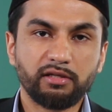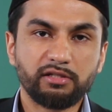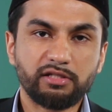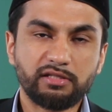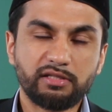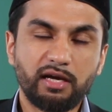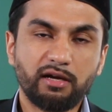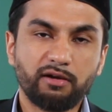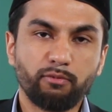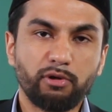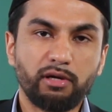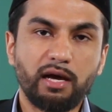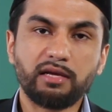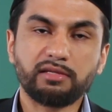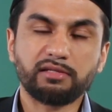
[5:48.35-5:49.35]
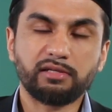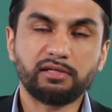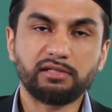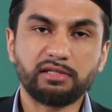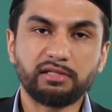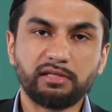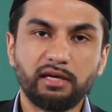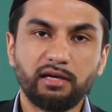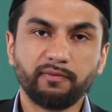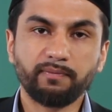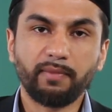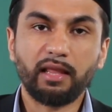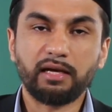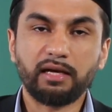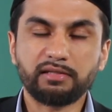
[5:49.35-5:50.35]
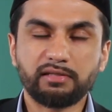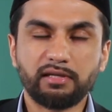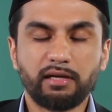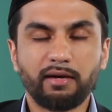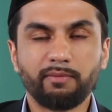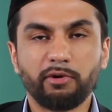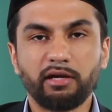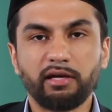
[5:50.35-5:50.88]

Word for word: Jazakumullah Hasan al-Jaza. Assalamu